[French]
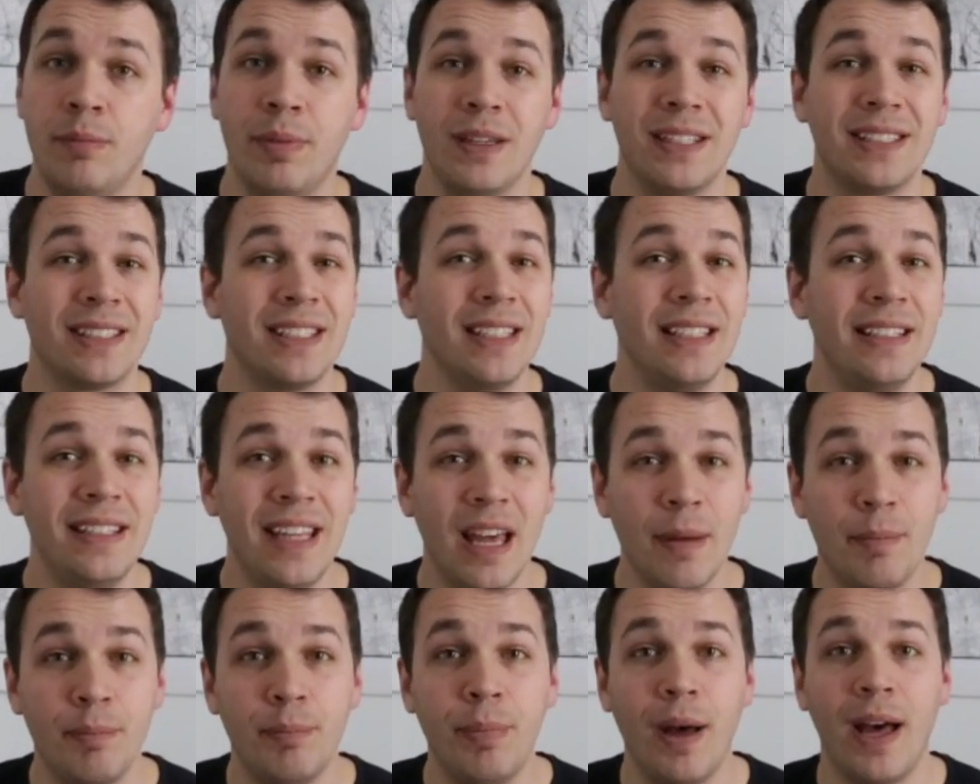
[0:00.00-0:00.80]
Parce qu'il
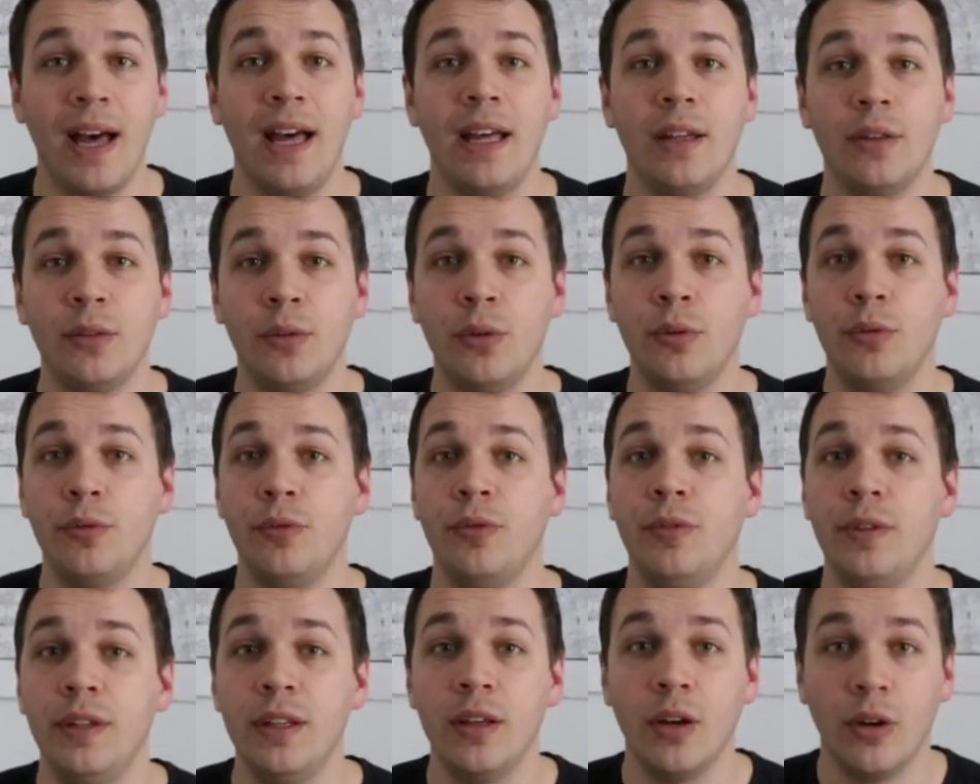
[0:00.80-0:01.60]
n'y a pas de
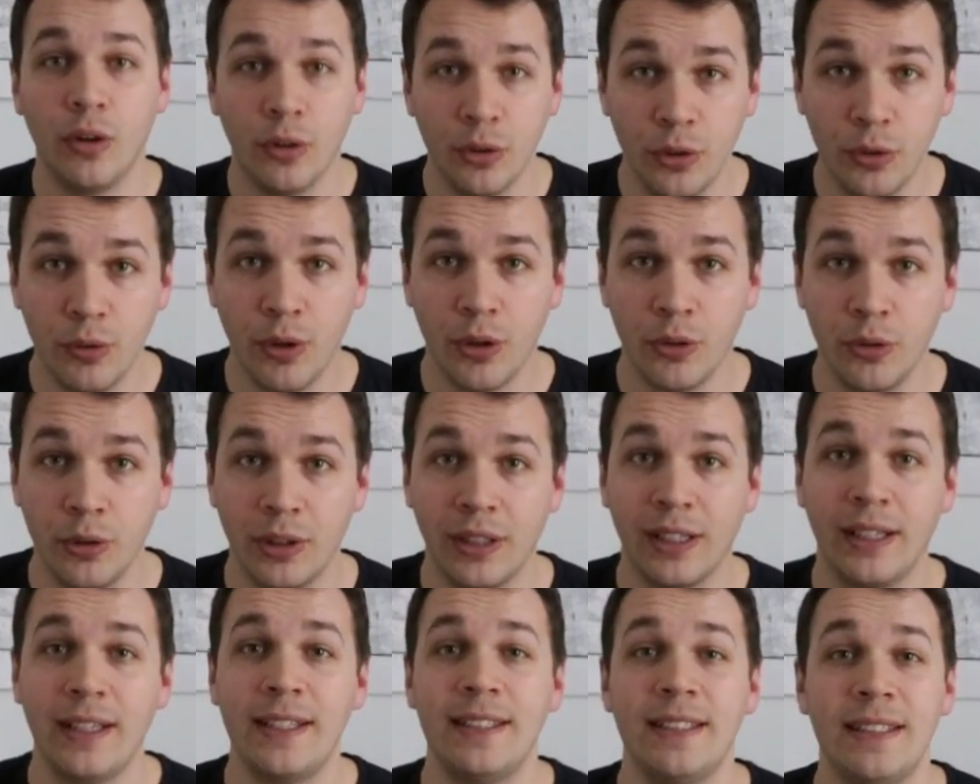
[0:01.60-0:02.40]
vie en dehors de
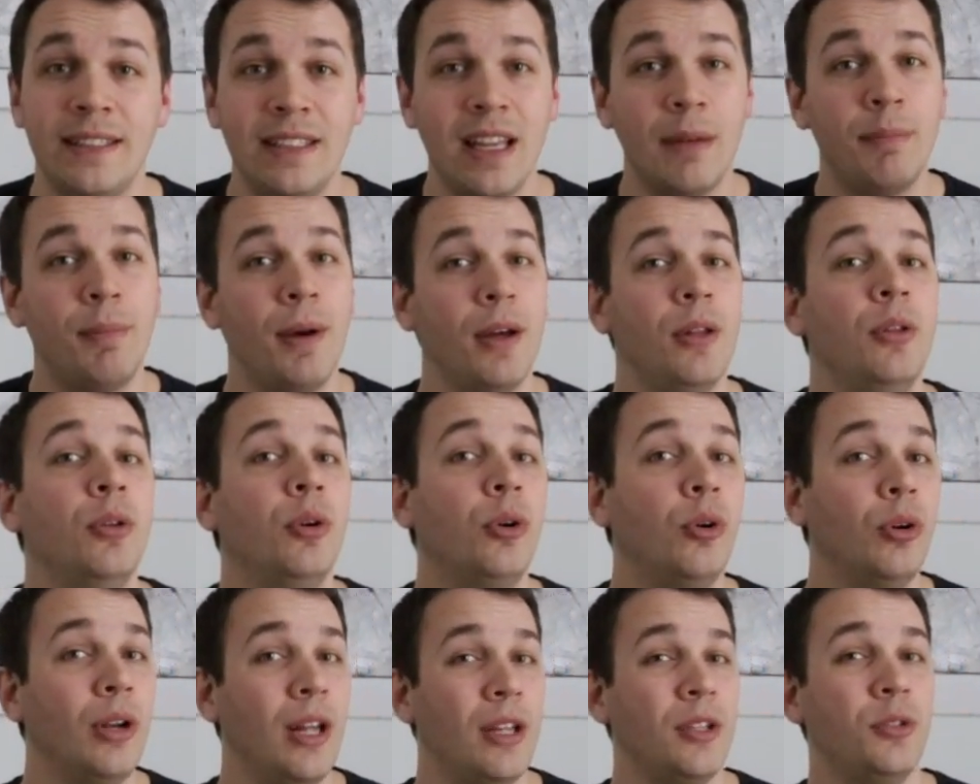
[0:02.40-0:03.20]
Christ, il n'y a pas de
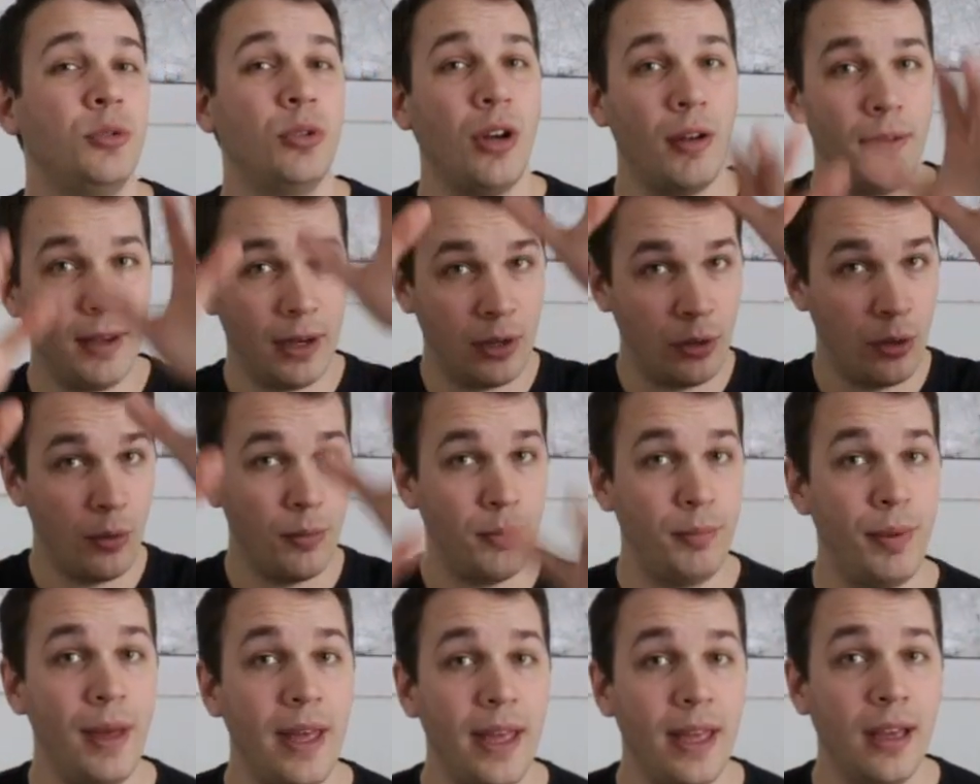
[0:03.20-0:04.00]
relation avec le
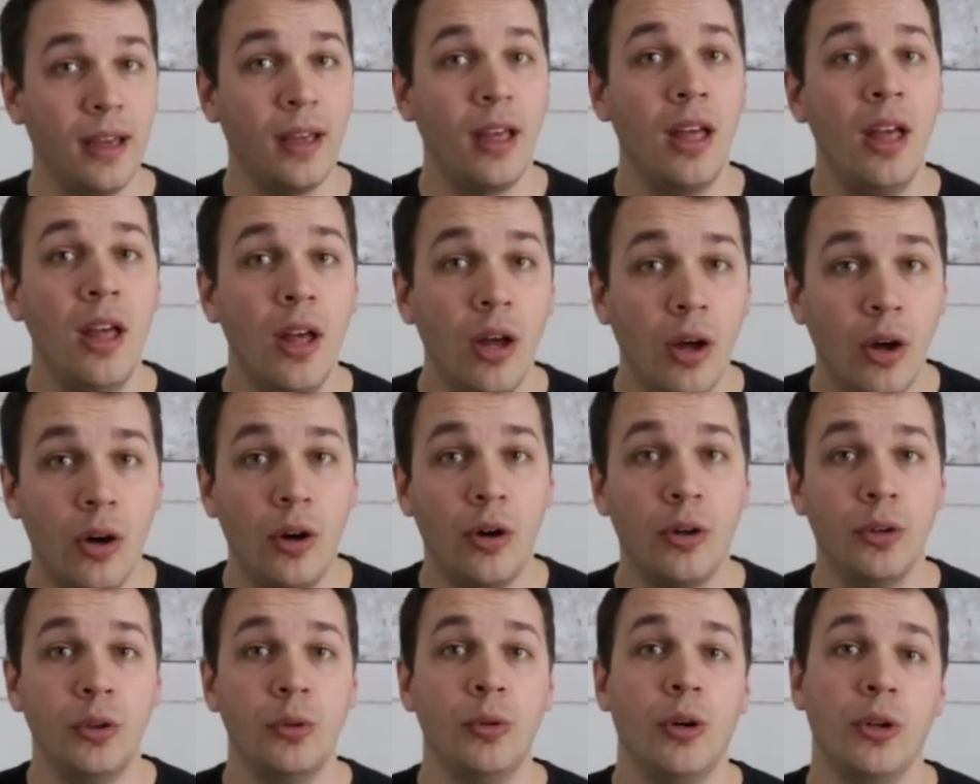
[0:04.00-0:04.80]
Père
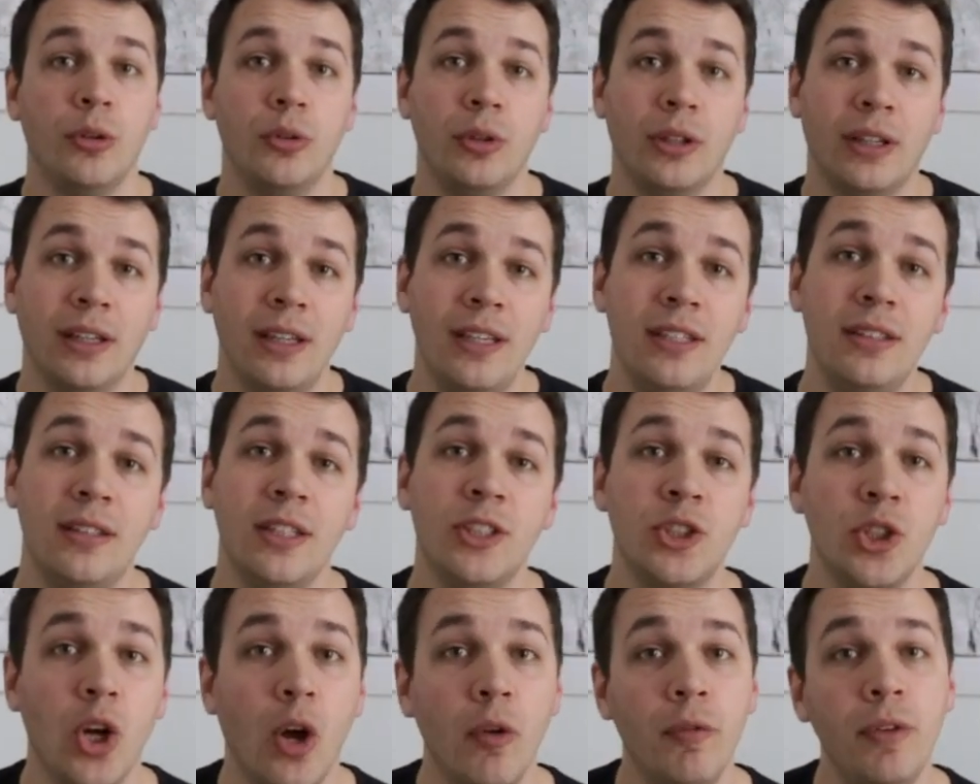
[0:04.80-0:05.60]
en dehors de Christ.
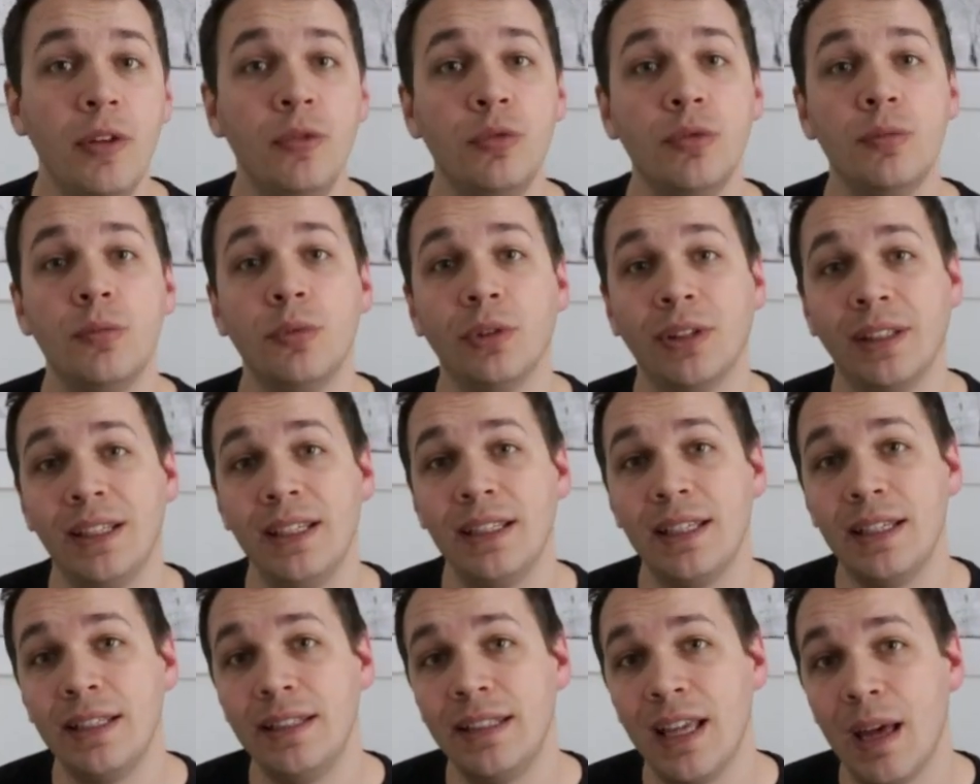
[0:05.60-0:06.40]
Et j'ai envie de vous
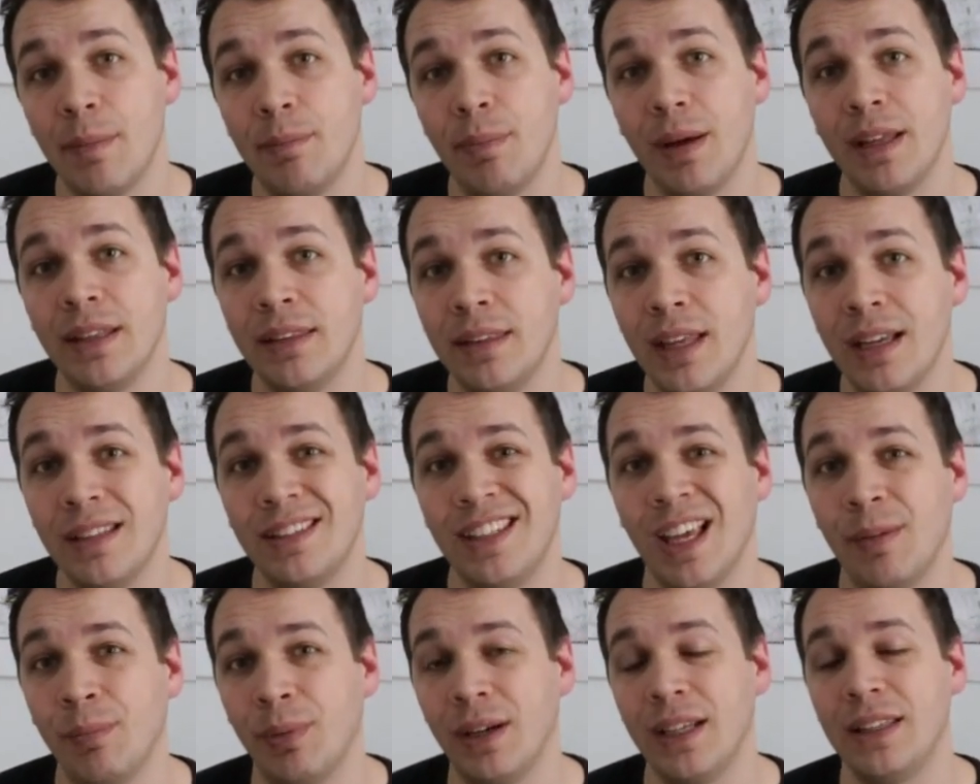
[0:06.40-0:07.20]
montrer qu'il n'y a pas
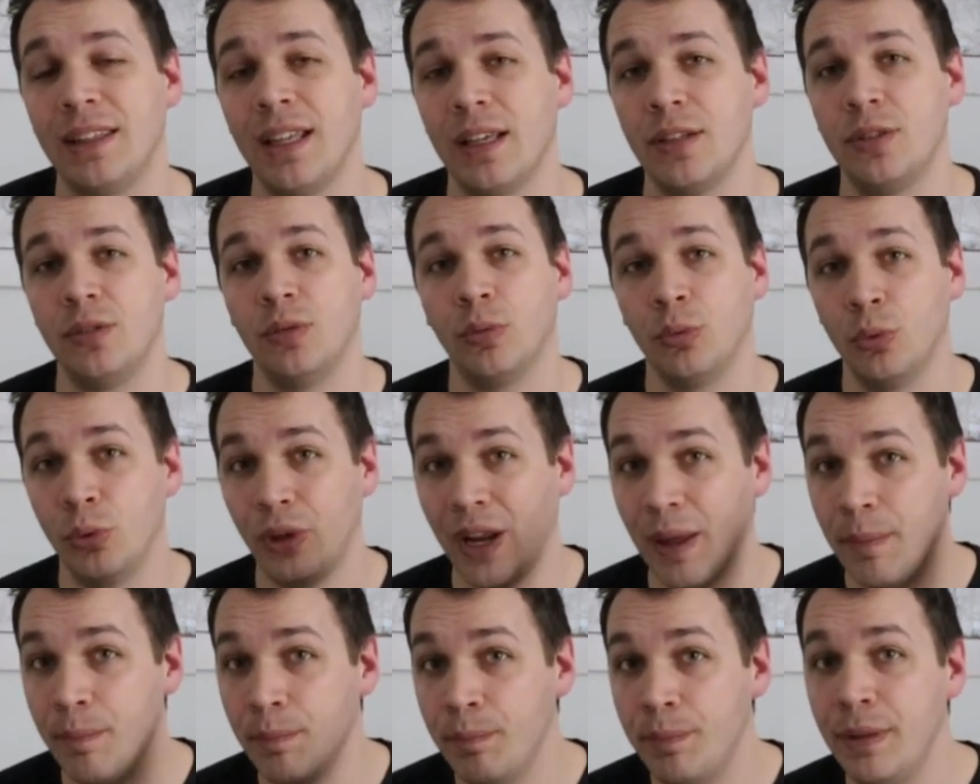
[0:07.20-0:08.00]
d'interprétation de
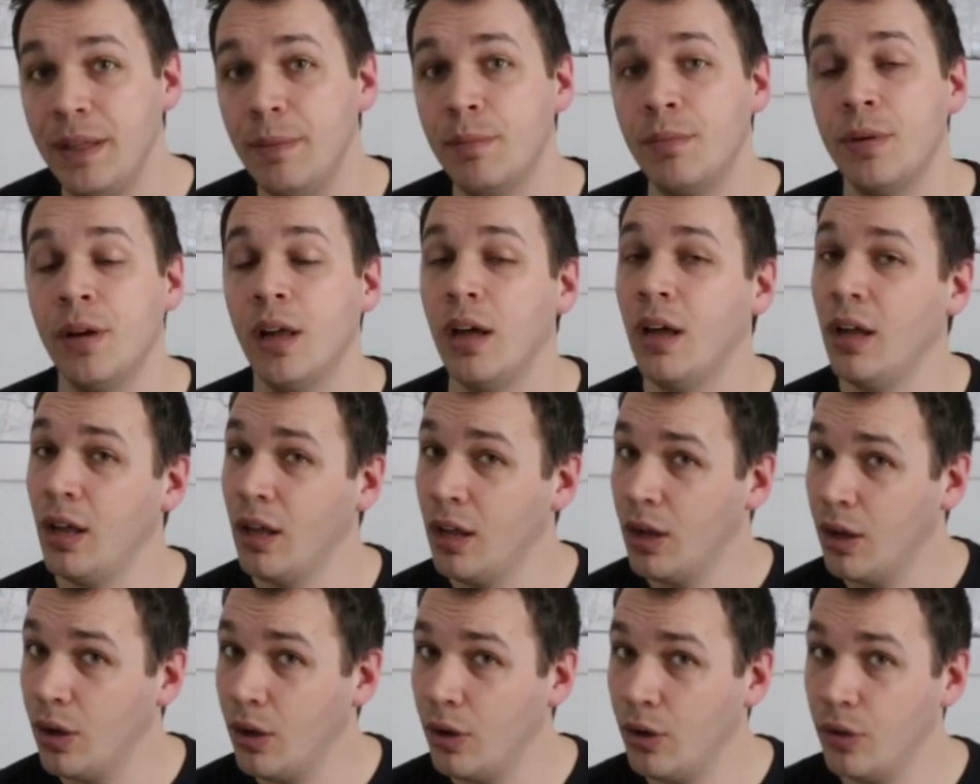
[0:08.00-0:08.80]
la Bible
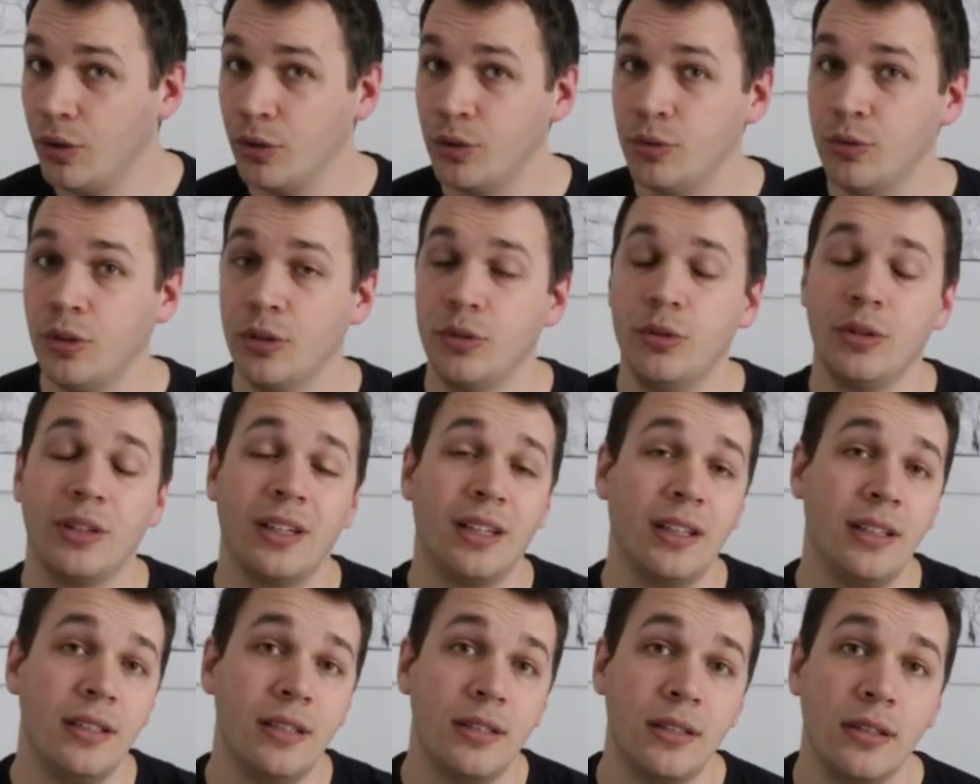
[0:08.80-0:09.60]
en dehors de
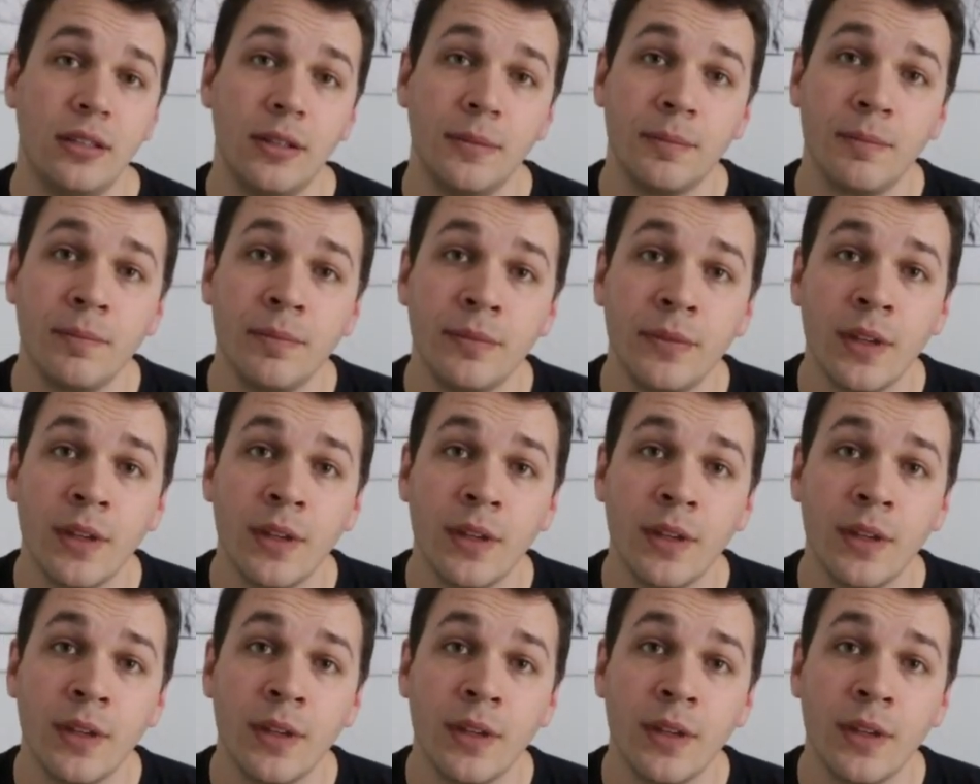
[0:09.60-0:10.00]
Christ.